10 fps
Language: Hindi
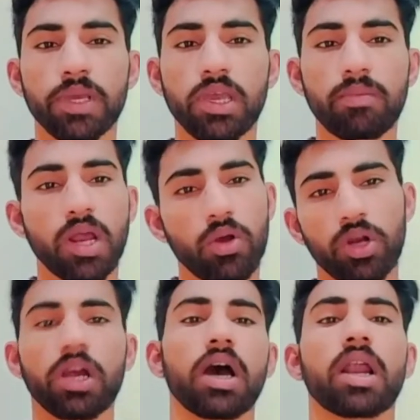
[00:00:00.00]
पिकें बनाए
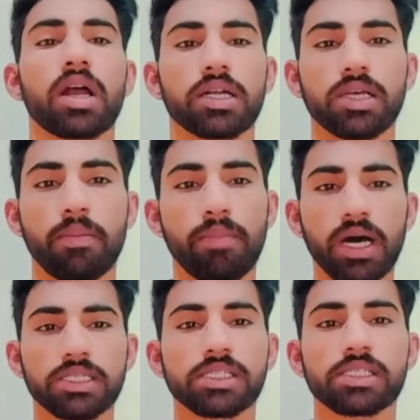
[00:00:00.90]
और घर आ जाएं
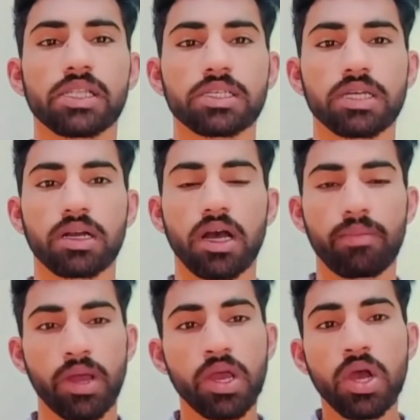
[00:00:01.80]
बस इतना सा
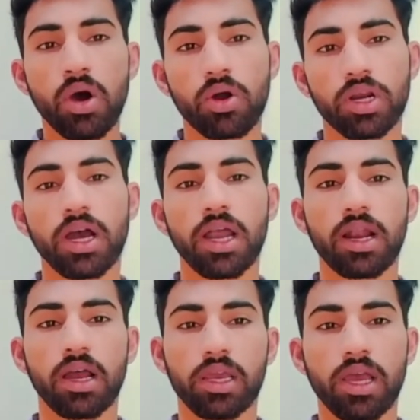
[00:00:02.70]
काम है और घर
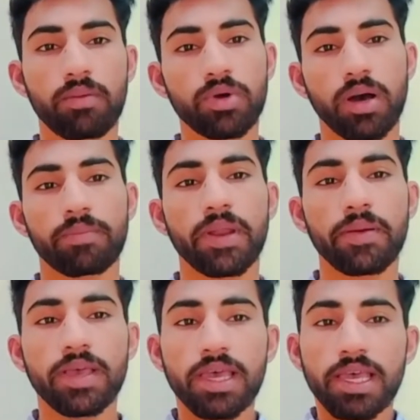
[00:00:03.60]
आके अब
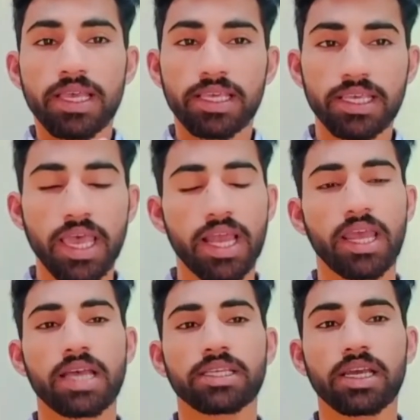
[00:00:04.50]
आपने सेल
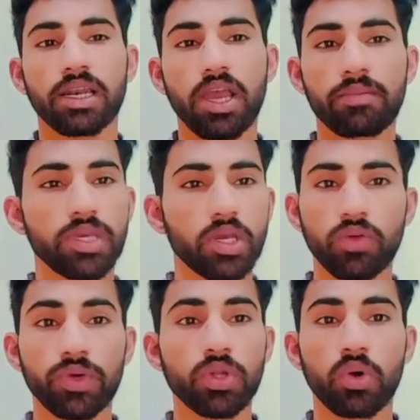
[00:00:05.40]
कैसे करनी है अब ये
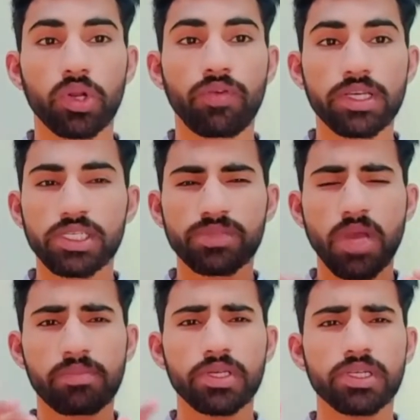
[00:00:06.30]
तो विदाउट इन्वेस्ट
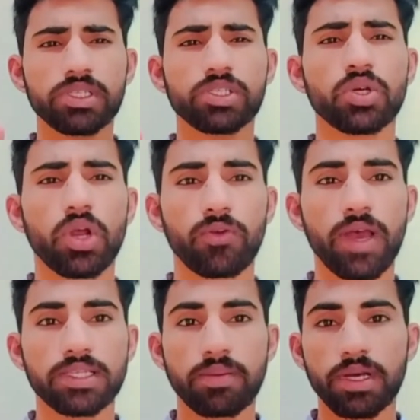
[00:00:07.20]
इसमें आपने की ज़ीरो
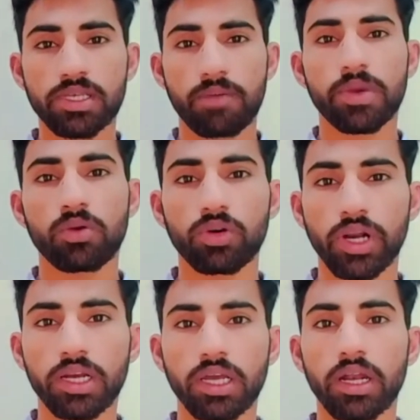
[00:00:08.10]
इन्वेस्ट है बस आपने
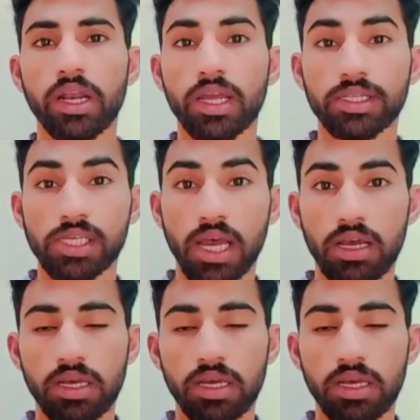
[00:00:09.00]
कॉन्ट्रैक्ट कर लेना कि